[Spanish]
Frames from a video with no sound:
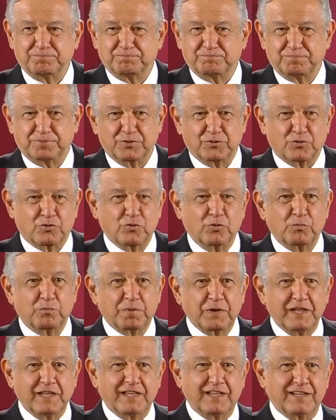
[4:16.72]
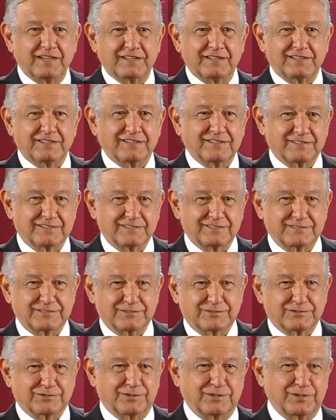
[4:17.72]
Pero cumplían
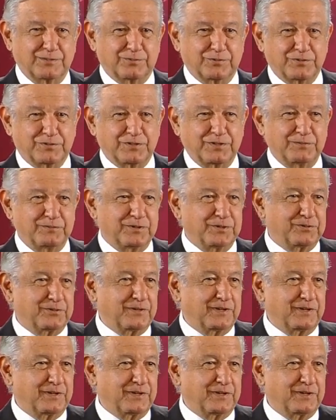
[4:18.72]
con el procedimiento